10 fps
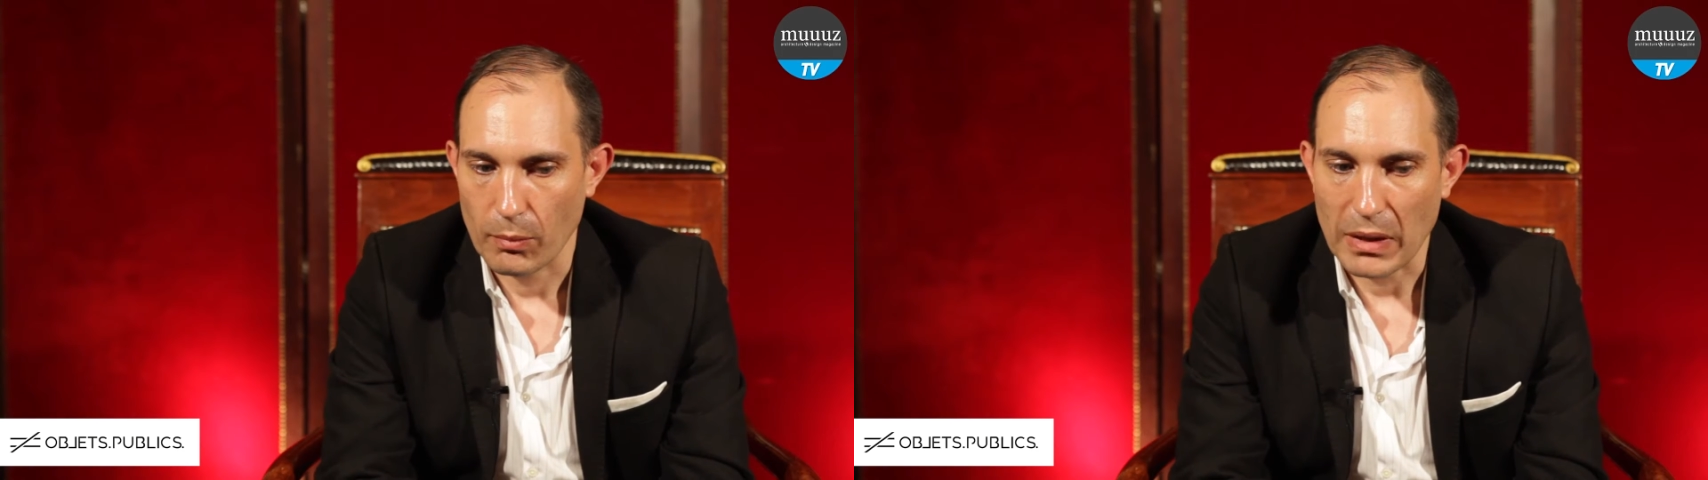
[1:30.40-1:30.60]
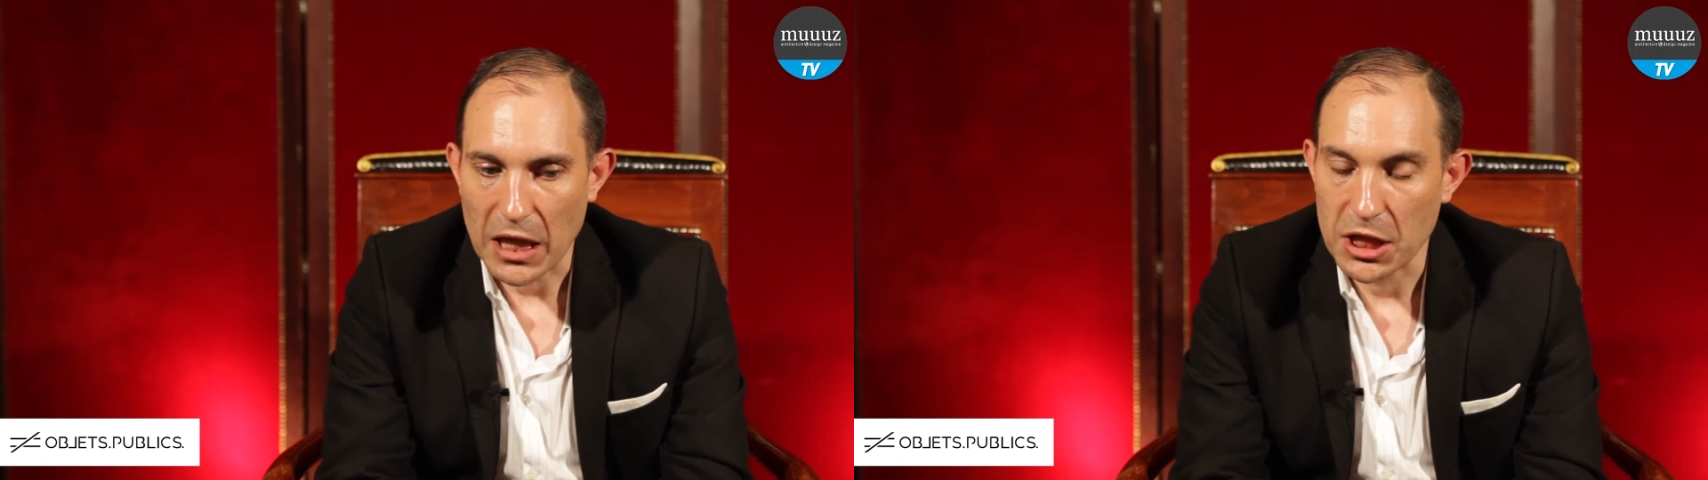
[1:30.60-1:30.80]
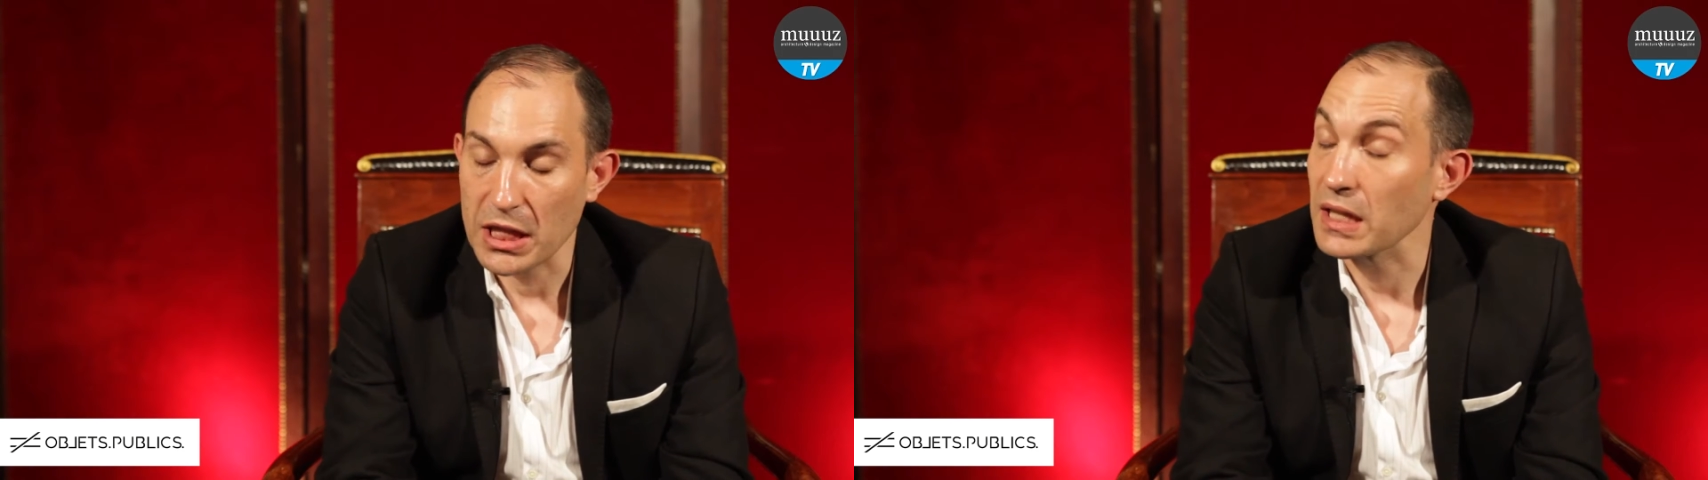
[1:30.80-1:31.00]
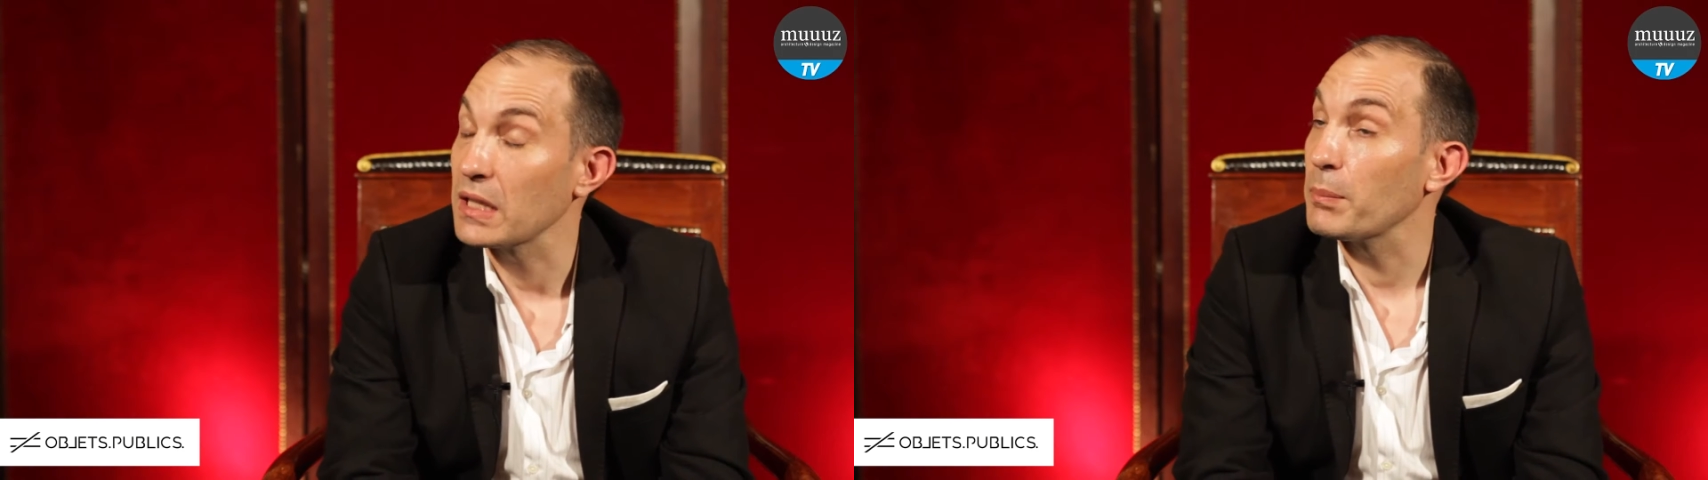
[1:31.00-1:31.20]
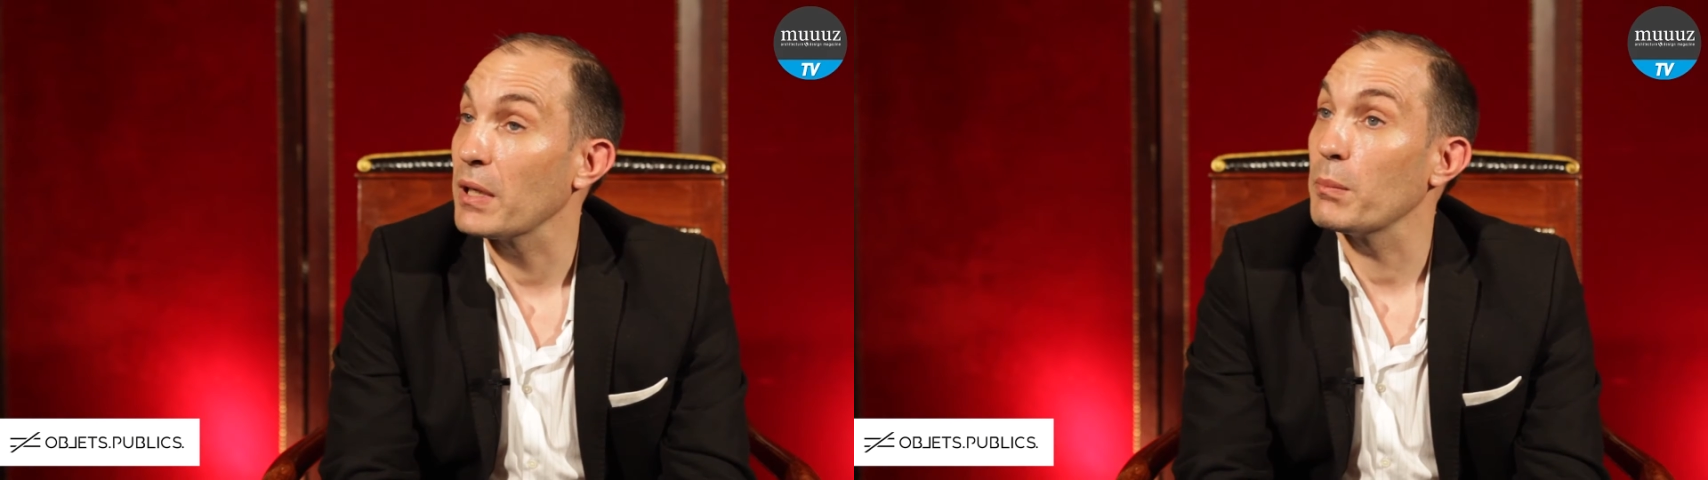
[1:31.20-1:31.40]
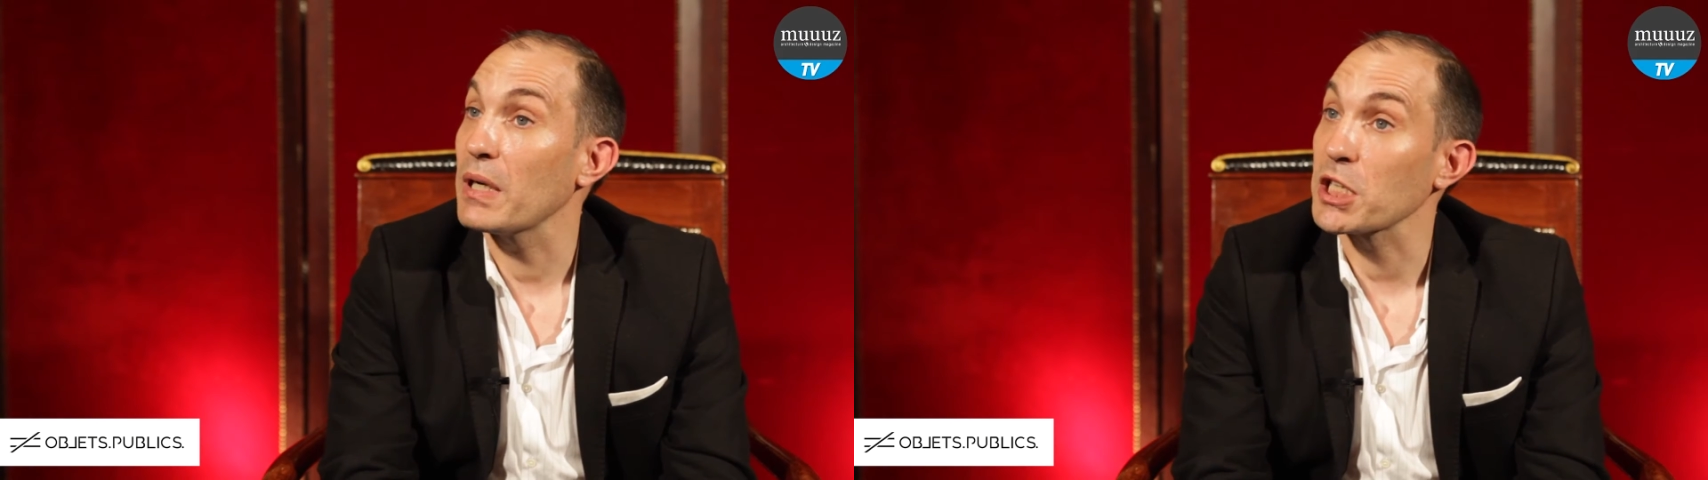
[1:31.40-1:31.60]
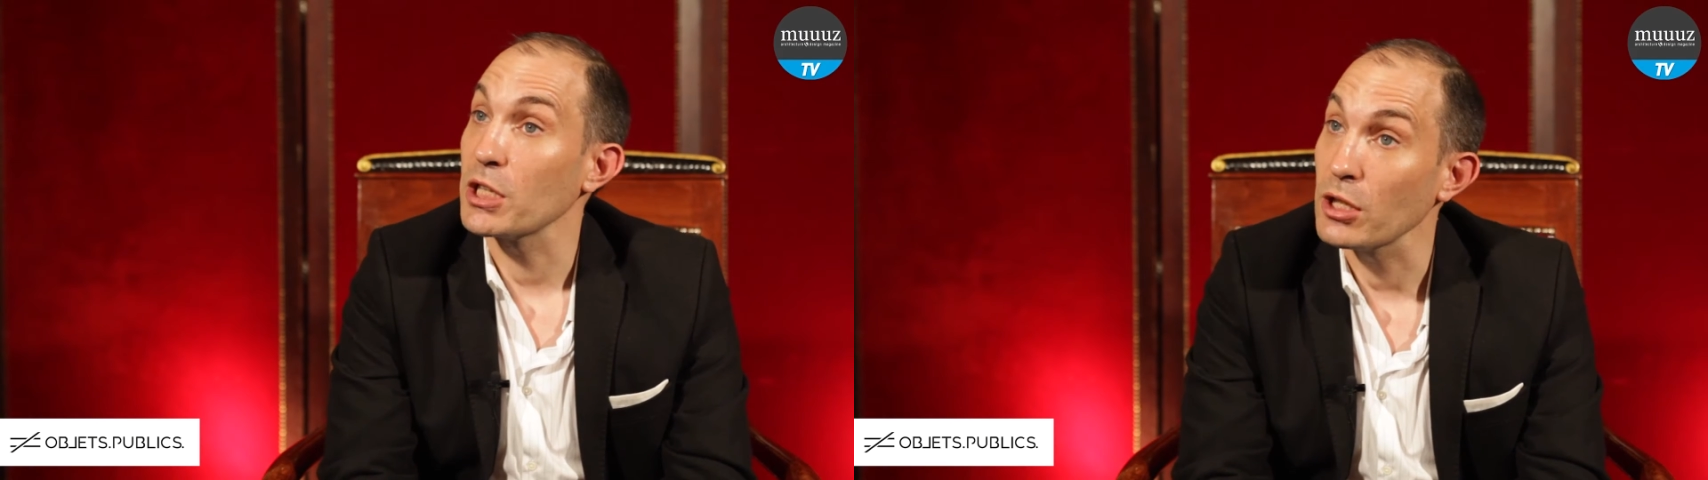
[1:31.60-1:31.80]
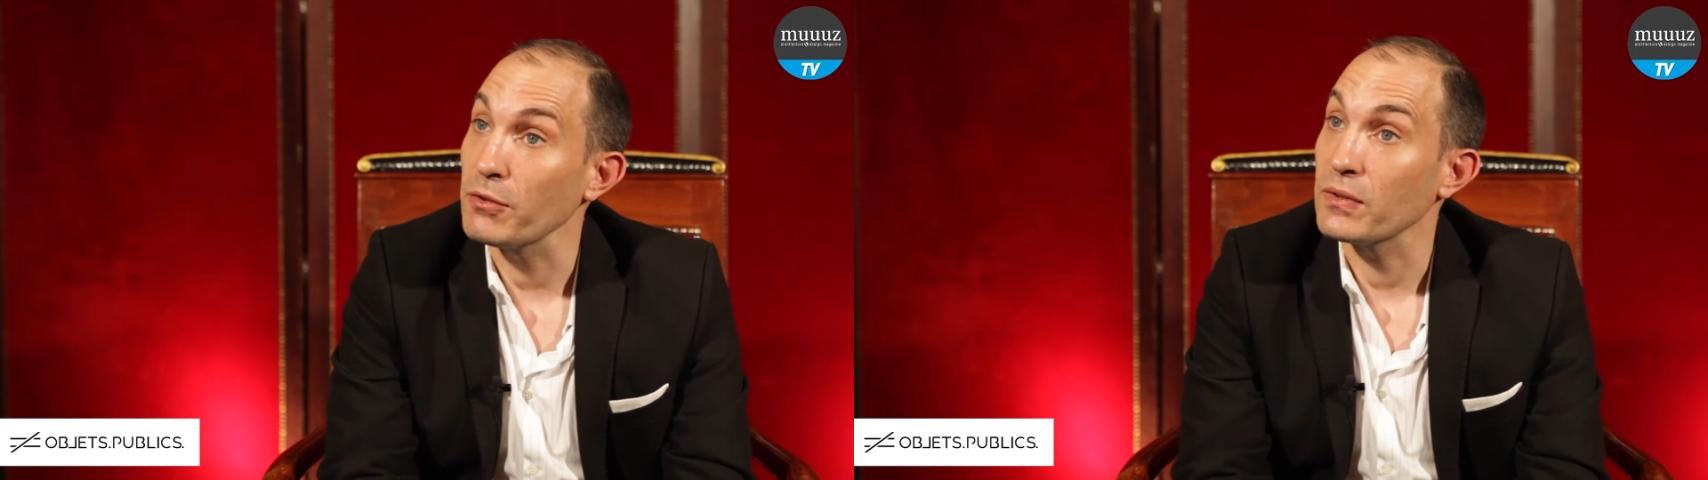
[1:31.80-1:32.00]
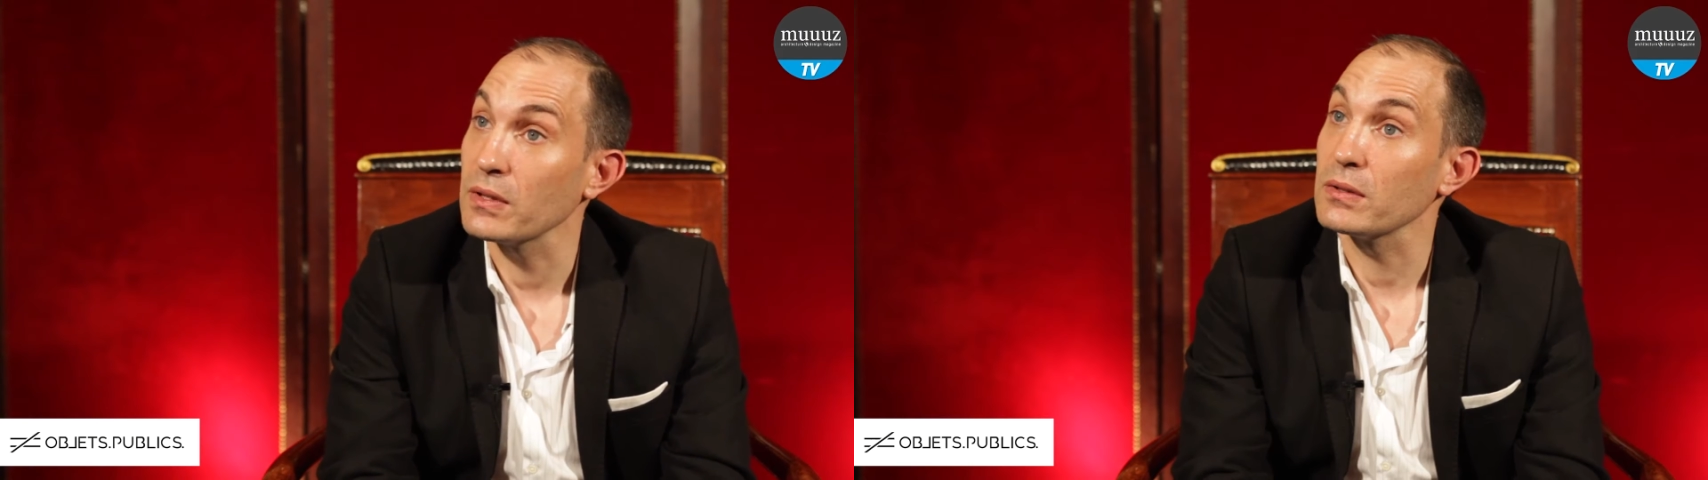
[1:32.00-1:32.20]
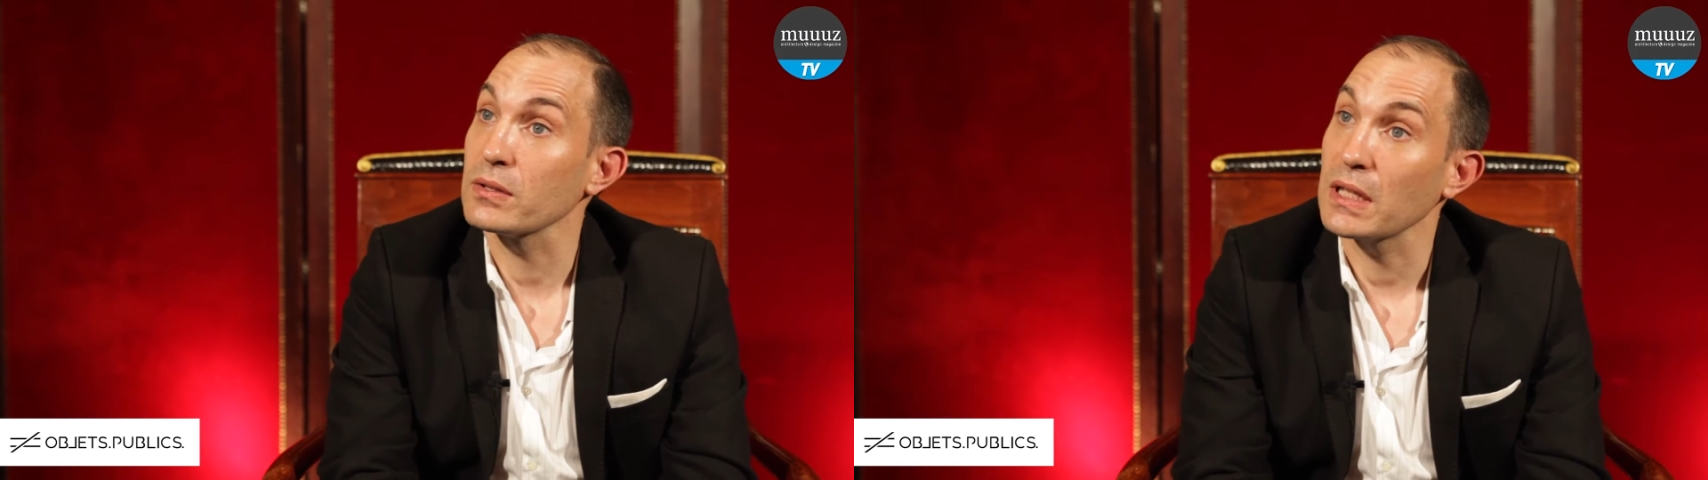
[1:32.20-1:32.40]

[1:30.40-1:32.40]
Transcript: un, marché qui n'est pas un marché neuf, hein.